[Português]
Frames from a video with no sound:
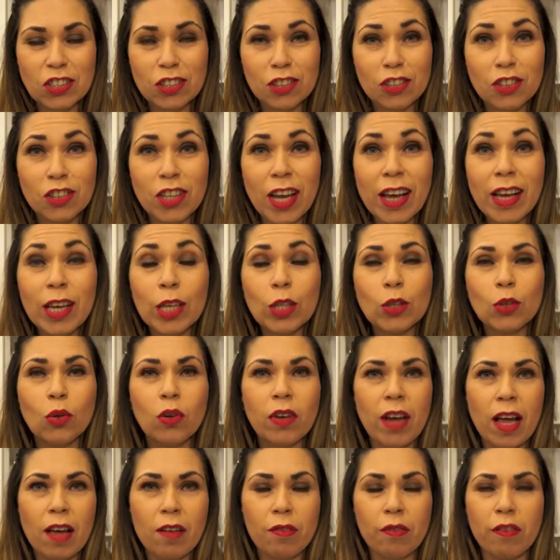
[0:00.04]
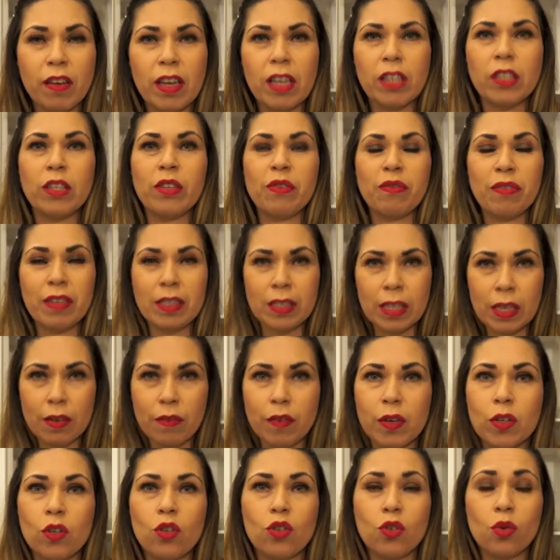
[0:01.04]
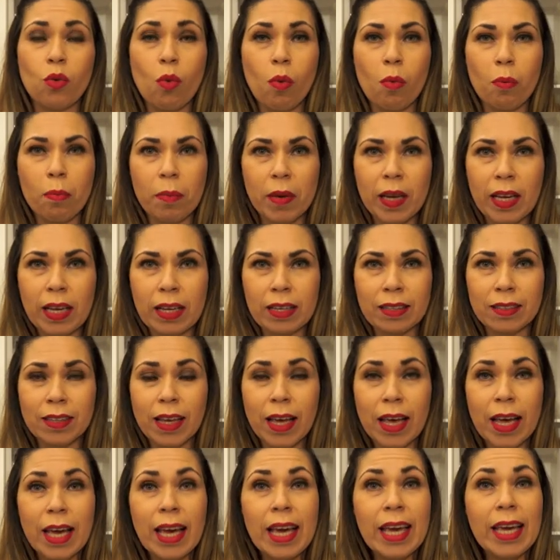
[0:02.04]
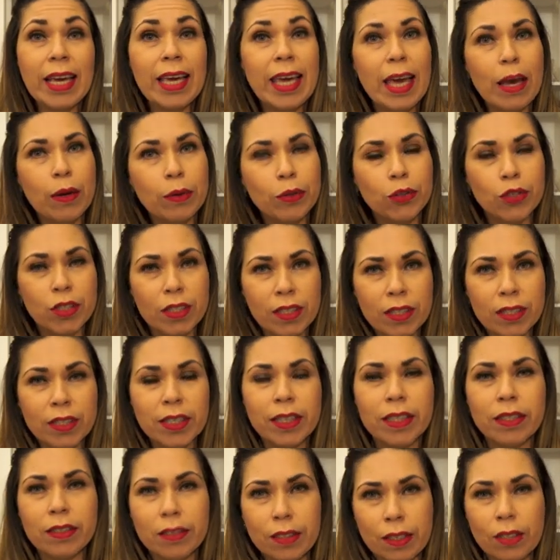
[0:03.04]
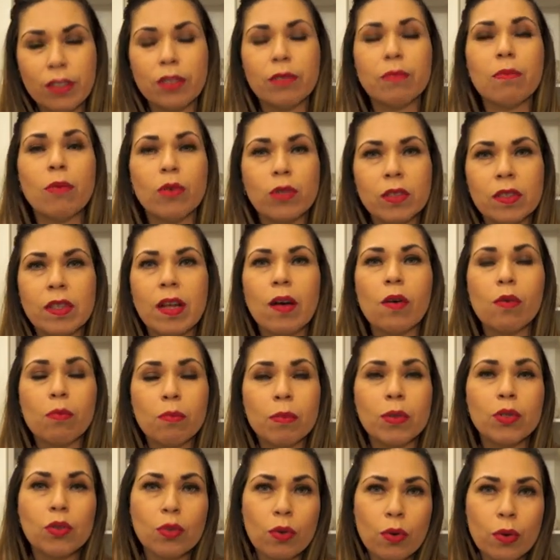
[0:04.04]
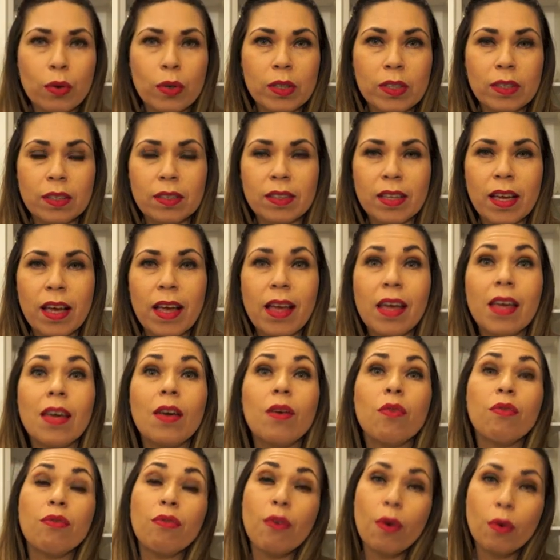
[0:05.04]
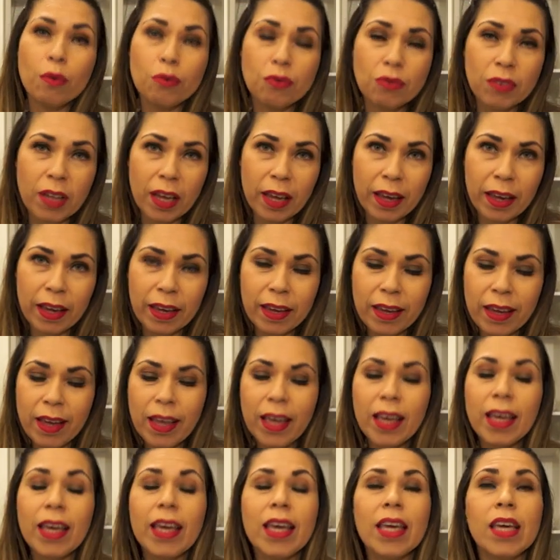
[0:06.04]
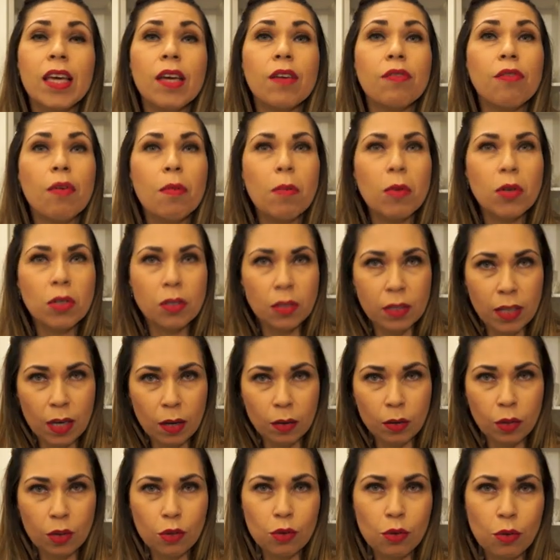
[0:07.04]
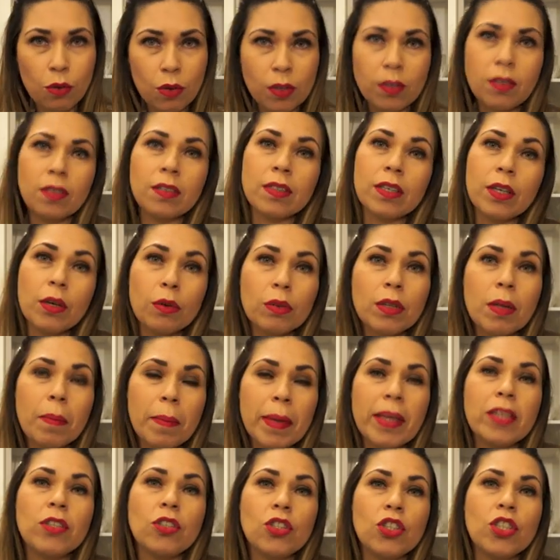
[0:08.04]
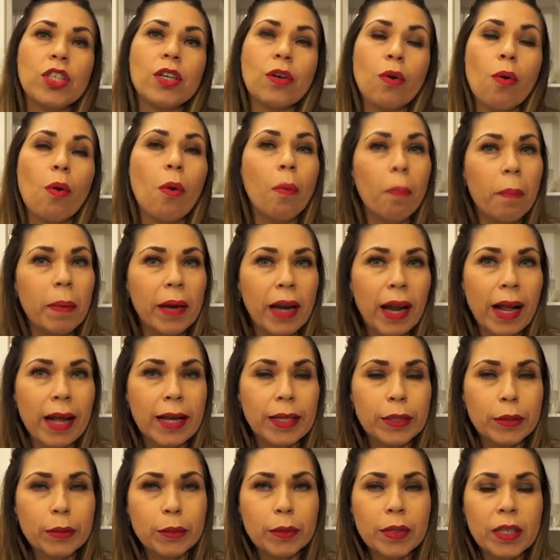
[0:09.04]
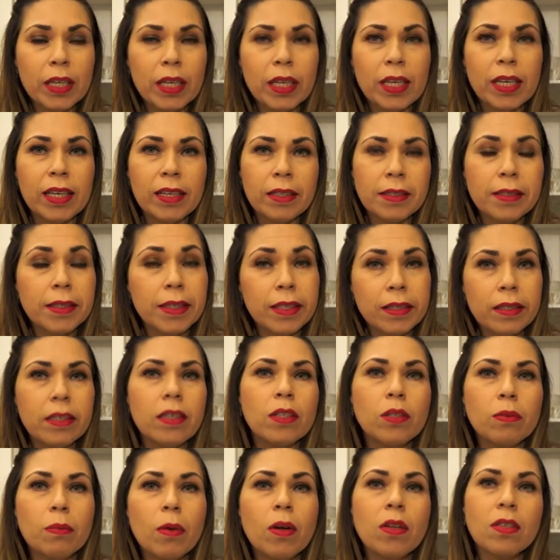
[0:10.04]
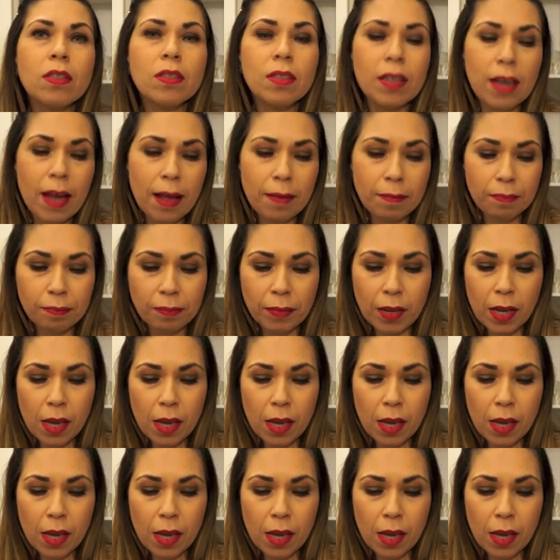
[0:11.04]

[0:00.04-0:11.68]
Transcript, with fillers: Já que eu tô na veia de fazer vídeos de comprinhas e eu tinha esquecido de mostrar algumas coisas, eu voltei e vou mostrar outras coisas que eu também tinha comprado e esqueci de mostrar.